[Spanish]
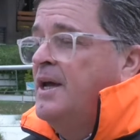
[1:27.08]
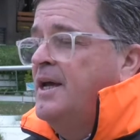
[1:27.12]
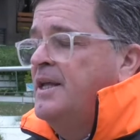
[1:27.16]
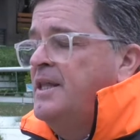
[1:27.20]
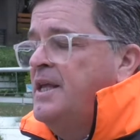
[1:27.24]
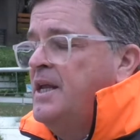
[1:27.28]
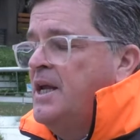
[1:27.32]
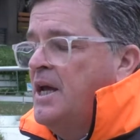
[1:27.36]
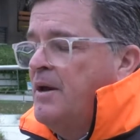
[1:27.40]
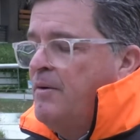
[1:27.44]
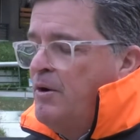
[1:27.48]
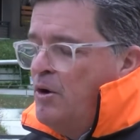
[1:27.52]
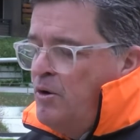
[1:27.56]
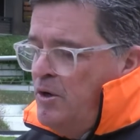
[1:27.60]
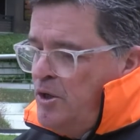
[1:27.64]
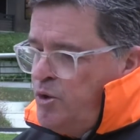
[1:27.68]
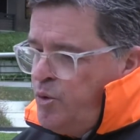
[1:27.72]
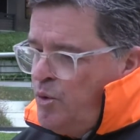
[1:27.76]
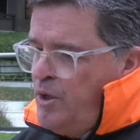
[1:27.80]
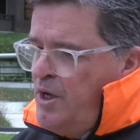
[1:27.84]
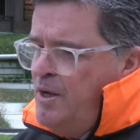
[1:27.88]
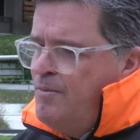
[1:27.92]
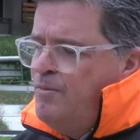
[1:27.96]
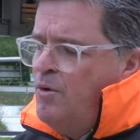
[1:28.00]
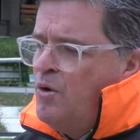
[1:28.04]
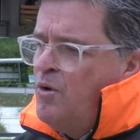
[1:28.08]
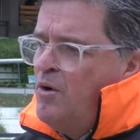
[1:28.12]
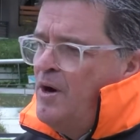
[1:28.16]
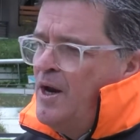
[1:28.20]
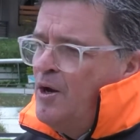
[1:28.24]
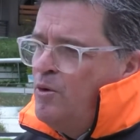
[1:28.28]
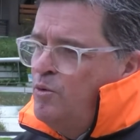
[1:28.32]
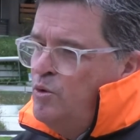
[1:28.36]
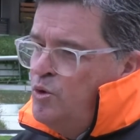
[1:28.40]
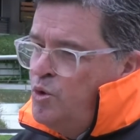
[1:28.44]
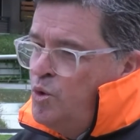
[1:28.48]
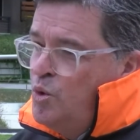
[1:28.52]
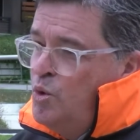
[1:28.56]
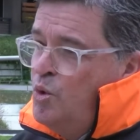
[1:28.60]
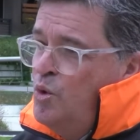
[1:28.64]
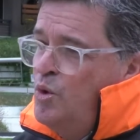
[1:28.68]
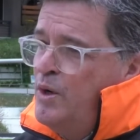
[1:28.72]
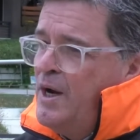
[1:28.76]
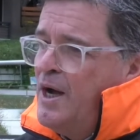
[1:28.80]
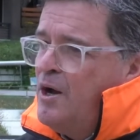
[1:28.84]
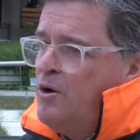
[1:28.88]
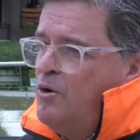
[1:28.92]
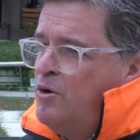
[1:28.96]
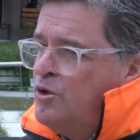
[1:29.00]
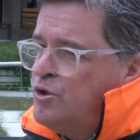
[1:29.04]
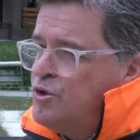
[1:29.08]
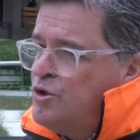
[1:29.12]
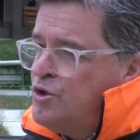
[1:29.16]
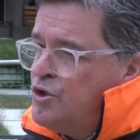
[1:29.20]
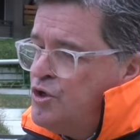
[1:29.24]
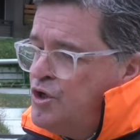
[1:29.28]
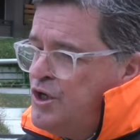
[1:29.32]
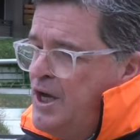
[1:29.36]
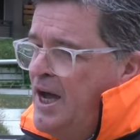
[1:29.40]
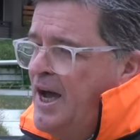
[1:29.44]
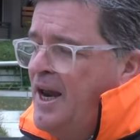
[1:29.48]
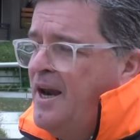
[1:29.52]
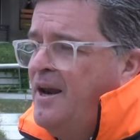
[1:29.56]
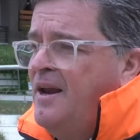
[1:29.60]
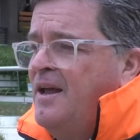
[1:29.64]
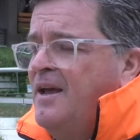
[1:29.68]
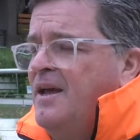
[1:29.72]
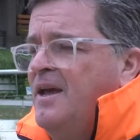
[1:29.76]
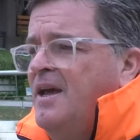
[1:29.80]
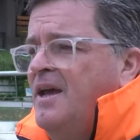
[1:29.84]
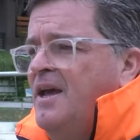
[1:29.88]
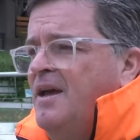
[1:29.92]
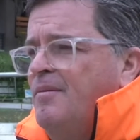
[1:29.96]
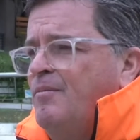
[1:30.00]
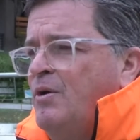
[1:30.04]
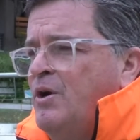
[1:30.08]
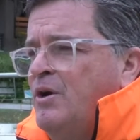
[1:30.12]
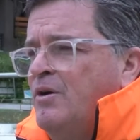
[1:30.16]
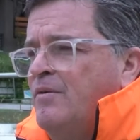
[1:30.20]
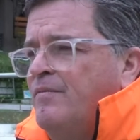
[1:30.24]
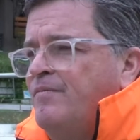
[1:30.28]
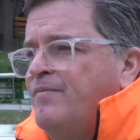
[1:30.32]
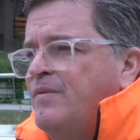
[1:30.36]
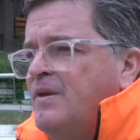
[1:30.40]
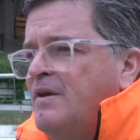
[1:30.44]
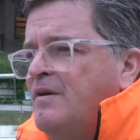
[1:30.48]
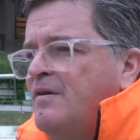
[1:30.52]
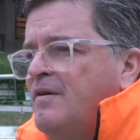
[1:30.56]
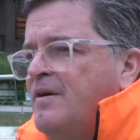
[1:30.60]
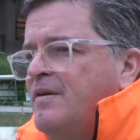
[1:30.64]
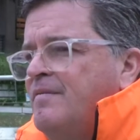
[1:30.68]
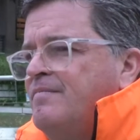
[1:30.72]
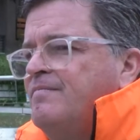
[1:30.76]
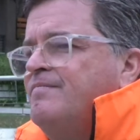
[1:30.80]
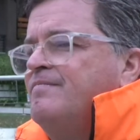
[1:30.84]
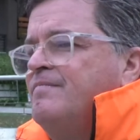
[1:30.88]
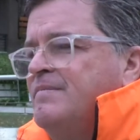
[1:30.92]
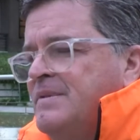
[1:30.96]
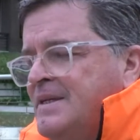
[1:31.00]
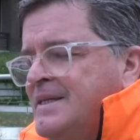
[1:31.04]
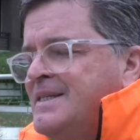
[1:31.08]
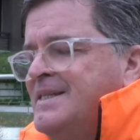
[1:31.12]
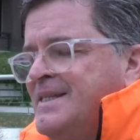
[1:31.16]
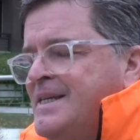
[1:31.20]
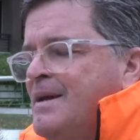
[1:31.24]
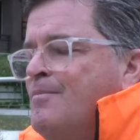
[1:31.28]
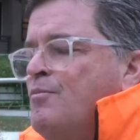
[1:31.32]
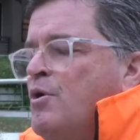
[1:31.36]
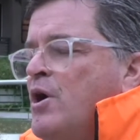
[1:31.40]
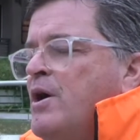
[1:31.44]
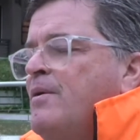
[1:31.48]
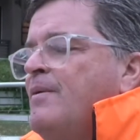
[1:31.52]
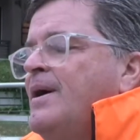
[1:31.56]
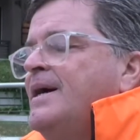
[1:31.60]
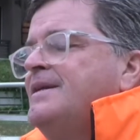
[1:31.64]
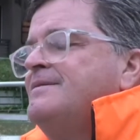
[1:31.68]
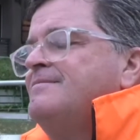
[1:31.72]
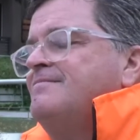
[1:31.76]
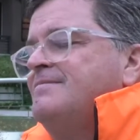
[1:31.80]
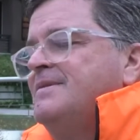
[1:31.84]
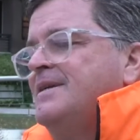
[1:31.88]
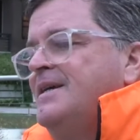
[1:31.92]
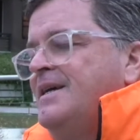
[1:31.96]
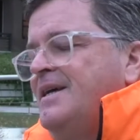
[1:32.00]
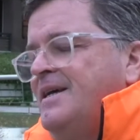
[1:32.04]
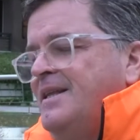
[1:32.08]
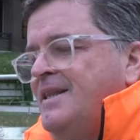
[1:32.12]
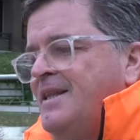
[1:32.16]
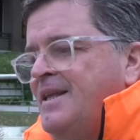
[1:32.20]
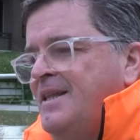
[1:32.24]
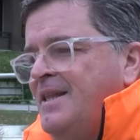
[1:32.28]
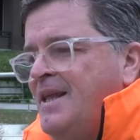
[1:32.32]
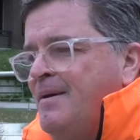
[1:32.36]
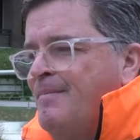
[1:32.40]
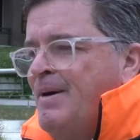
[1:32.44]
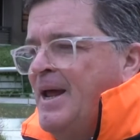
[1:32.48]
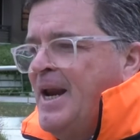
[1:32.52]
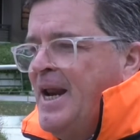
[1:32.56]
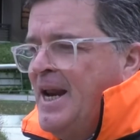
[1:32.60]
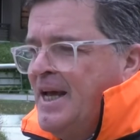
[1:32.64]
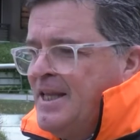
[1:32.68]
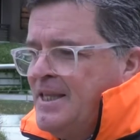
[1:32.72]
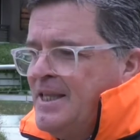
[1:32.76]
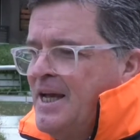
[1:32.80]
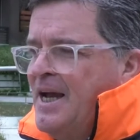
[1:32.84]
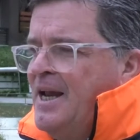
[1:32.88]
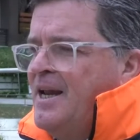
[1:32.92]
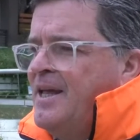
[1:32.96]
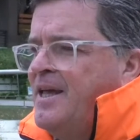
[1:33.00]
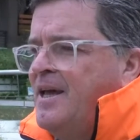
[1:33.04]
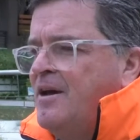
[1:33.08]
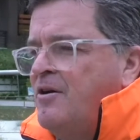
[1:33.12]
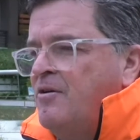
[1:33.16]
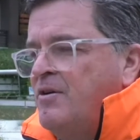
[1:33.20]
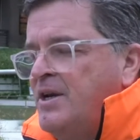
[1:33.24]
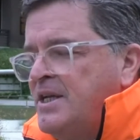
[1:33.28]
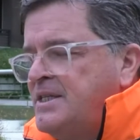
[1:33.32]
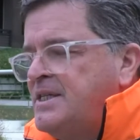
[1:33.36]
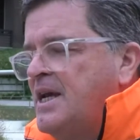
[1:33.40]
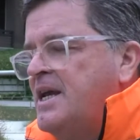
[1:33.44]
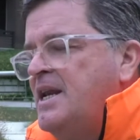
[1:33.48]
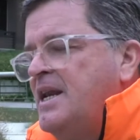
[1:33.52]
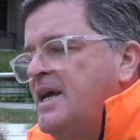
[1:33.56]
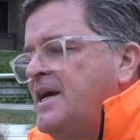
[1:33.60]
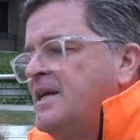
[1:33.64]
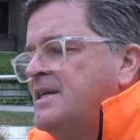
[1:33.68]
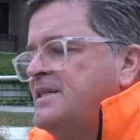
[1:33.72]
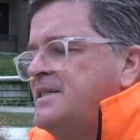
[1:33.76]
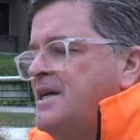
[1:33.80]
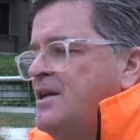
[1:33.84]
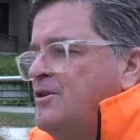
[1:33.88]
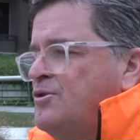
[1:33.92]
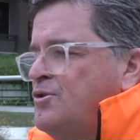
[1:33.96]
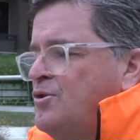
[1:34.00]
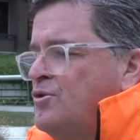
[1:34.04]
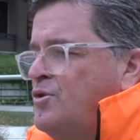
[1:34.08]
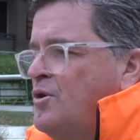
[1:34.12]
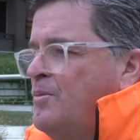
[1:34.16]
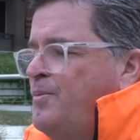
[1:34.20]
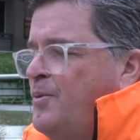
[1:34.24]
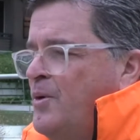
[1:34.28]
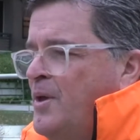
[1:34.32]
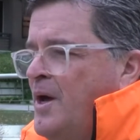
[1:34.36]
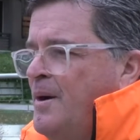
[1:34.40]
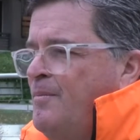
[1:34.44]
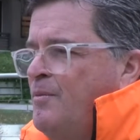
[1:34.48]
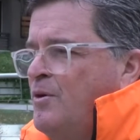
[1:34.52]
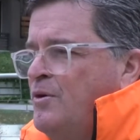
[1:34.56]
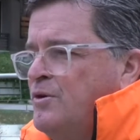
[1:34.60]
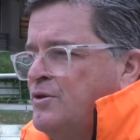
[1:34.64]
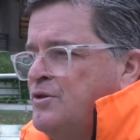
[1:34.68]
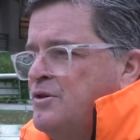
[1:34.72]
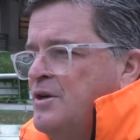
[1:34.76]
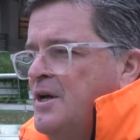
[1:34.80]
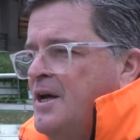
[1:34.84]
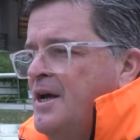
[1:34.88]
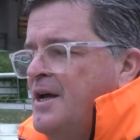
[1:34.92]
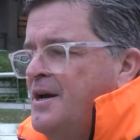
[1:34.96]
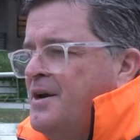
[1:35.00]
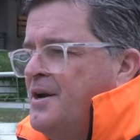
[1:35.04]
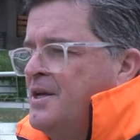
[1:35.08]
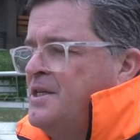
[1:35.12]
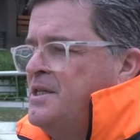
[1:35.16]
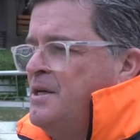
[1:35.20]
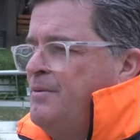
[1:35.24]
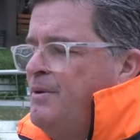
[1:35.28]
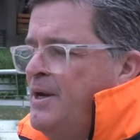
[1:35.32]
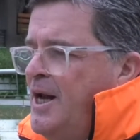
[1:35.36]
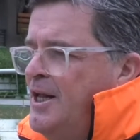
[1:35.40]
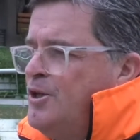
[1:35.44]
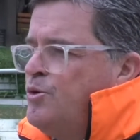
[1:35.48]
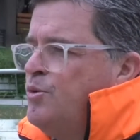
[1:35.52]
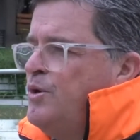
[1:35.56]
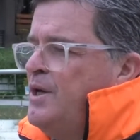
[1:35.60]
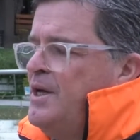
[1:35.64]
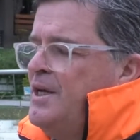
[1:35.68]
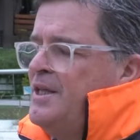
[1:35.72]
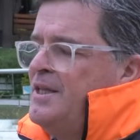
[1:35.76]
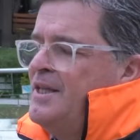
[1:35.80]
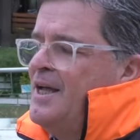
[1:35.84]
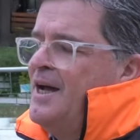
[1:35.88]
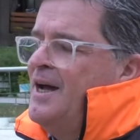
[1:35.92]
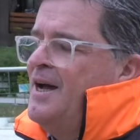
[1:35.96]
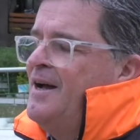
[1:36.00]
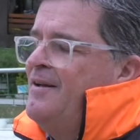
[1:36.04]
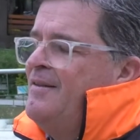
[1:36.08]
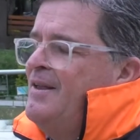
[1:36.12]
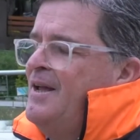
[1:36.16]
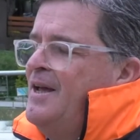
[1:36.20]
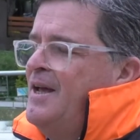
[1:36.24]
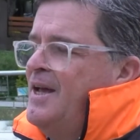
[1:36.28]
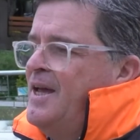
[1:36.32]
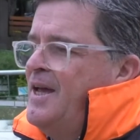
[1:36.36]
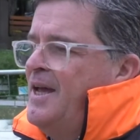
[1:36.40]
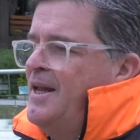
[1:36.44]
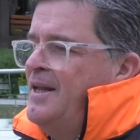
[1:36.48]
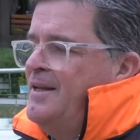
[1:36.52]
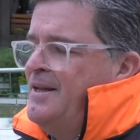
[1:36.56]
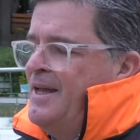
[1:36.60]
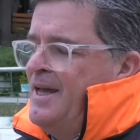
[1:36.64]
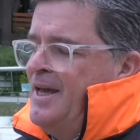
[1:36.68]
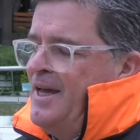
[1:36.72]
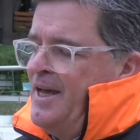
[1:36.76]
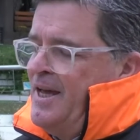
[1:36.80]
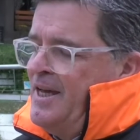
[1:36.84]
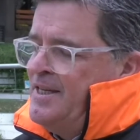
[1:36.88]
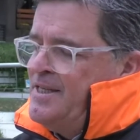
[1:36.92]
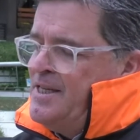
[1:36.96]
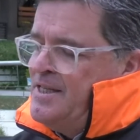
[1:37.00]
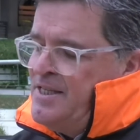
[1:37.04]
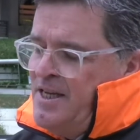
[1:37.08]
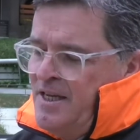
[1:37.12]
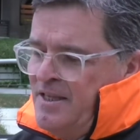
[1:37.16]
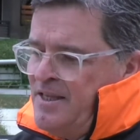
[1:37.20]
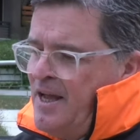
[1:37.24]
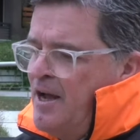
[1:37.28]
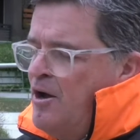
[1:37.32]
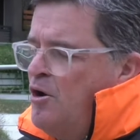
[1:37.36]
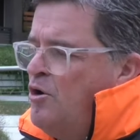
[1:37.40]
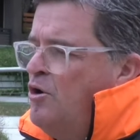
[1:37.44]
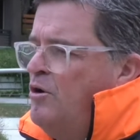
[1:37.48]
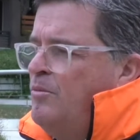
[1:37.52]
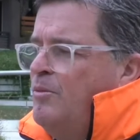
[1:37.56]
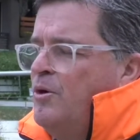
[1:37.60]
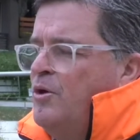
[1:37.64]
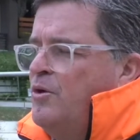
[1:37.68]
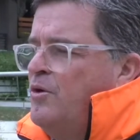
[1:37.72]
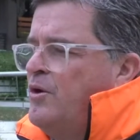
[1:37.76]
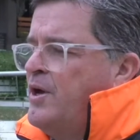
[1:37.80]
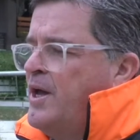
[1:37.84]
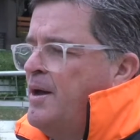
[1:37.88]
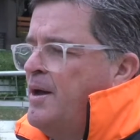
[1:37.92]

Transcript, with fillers: que tiene que ver con el turismo, con la cultura, con lo social, bueno, se muevan de manera tal que con esa inercia nosotros podamos recibir al turista, que, que, se sientan cómodos,